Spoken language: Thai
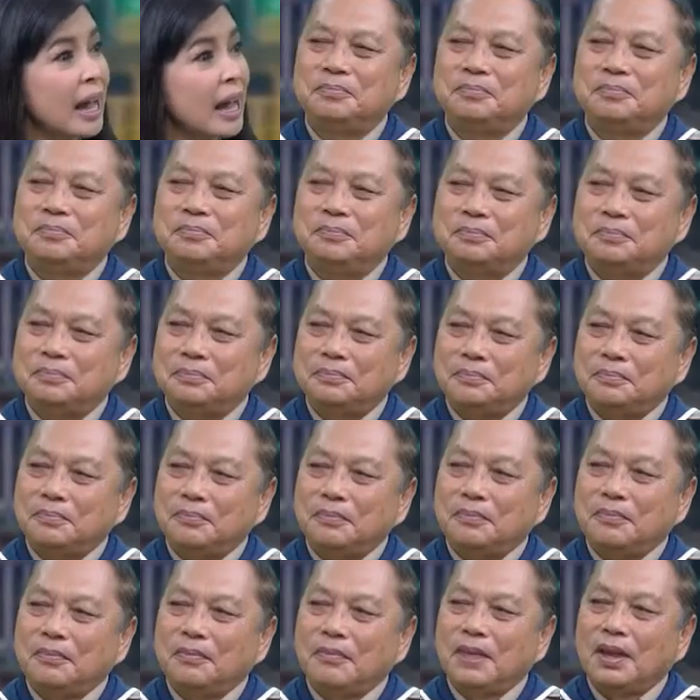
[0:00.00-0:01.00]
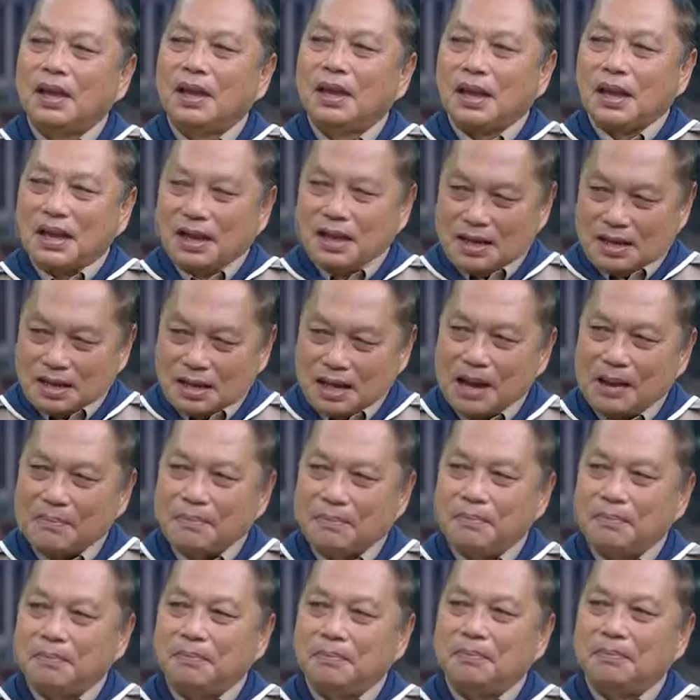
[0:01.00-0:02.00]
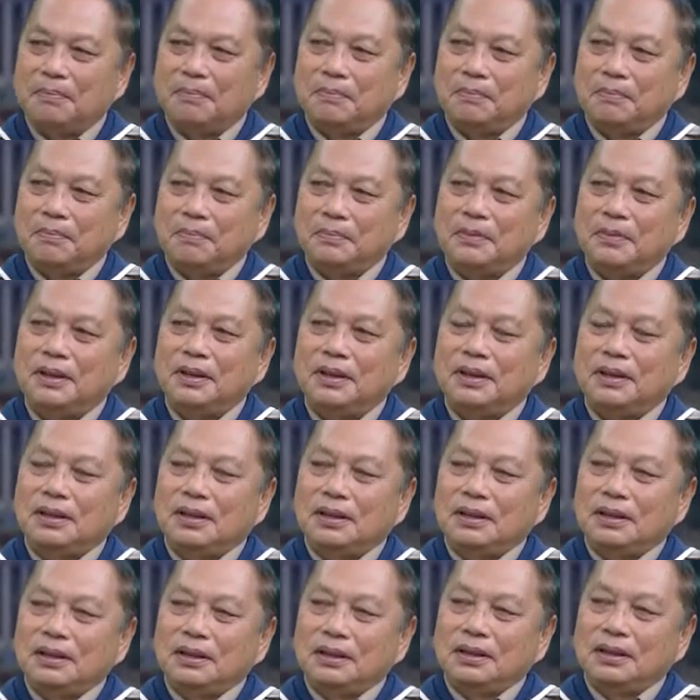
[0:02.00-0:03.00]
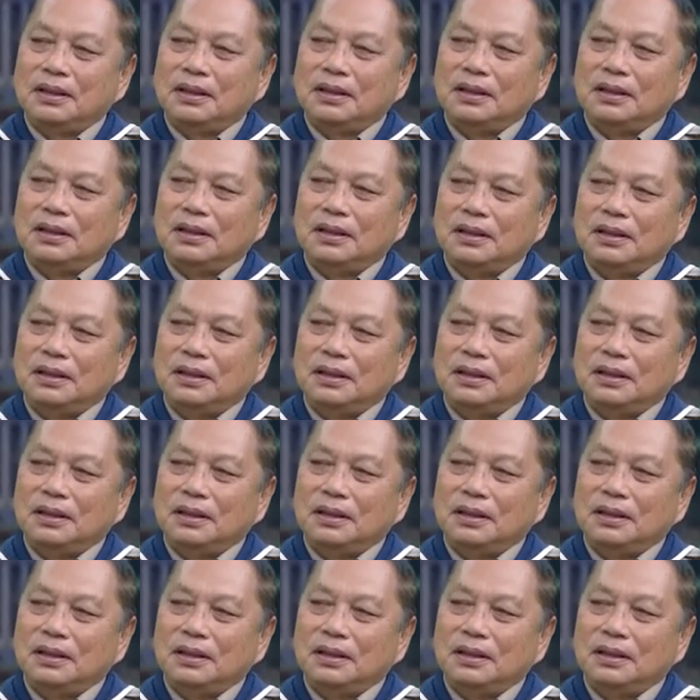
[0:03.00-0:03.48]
อันนี้คือเป็นสัญญลักษณ์ที่เวลาจะออกไปช่วย เวลา